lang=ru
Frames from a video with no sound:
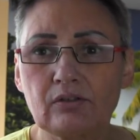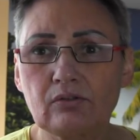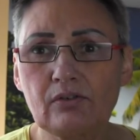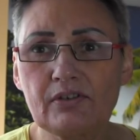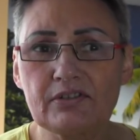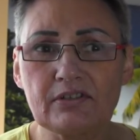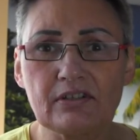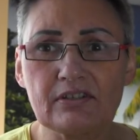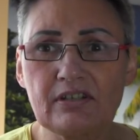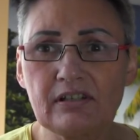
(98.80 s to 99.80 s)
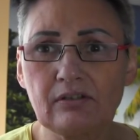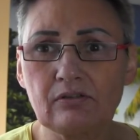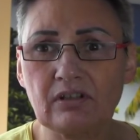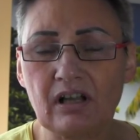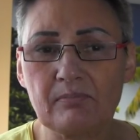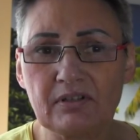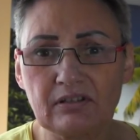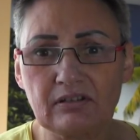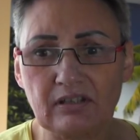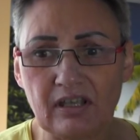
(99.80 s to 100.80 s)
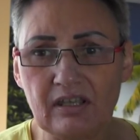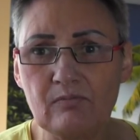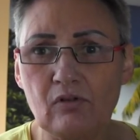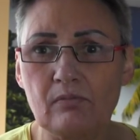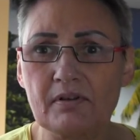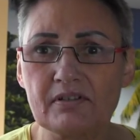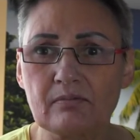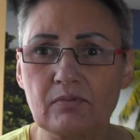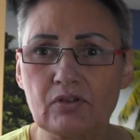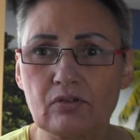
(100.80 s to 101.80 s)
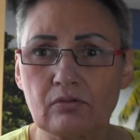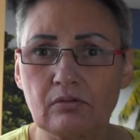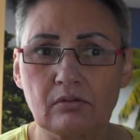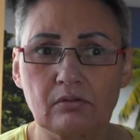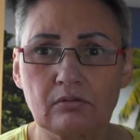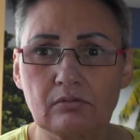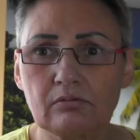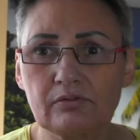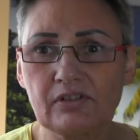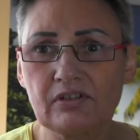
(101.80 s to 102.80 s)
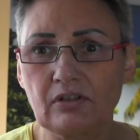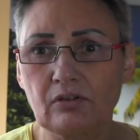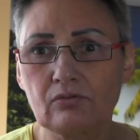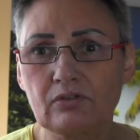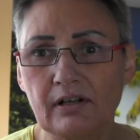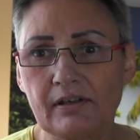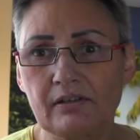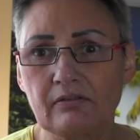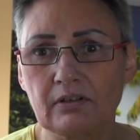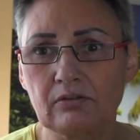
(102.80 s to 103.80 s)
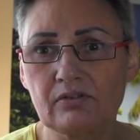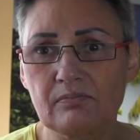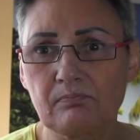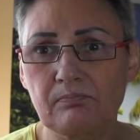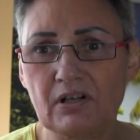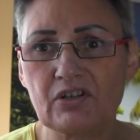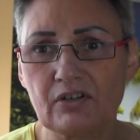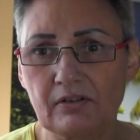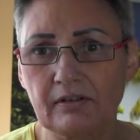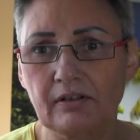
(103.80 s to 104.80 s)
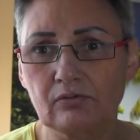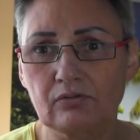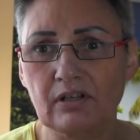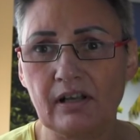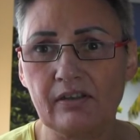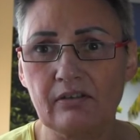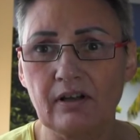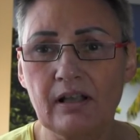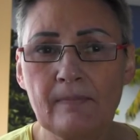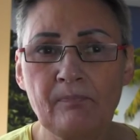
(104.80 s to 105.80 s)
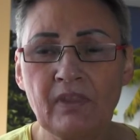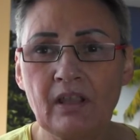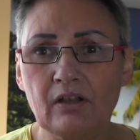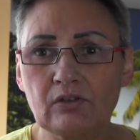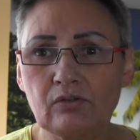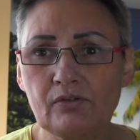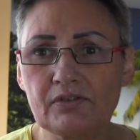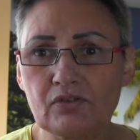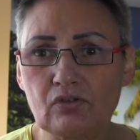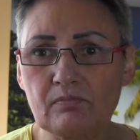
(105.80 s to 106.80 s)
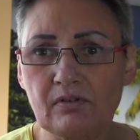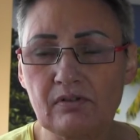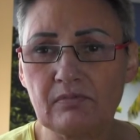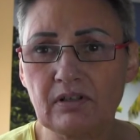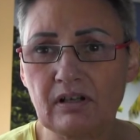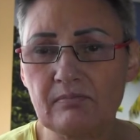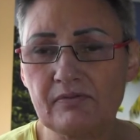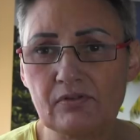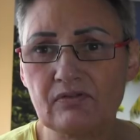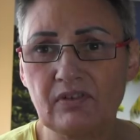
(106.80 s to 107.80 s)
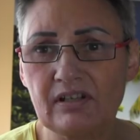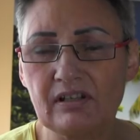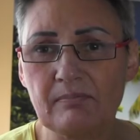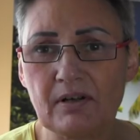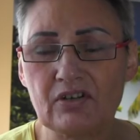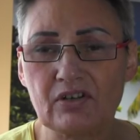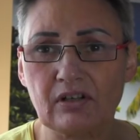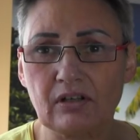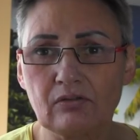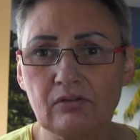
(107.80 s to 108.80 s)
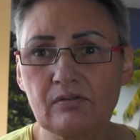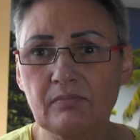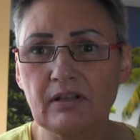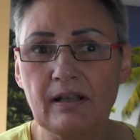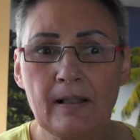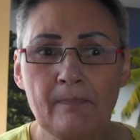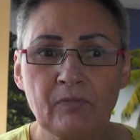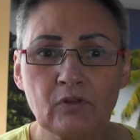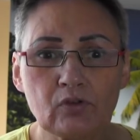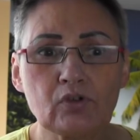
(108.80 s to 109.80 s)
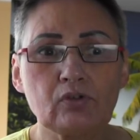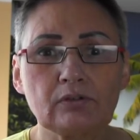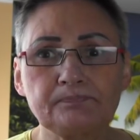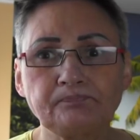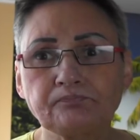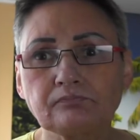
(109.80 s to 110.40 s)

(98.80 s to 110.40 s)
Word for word: То есть сделают как бы таким образом, что, ну, знаете, найдут крайнего. То есть Порошенко найдут крайнего. То есть, чтобы, в общем-то, как бы все свалить на Порошенко. Ну, в общем-то, то, что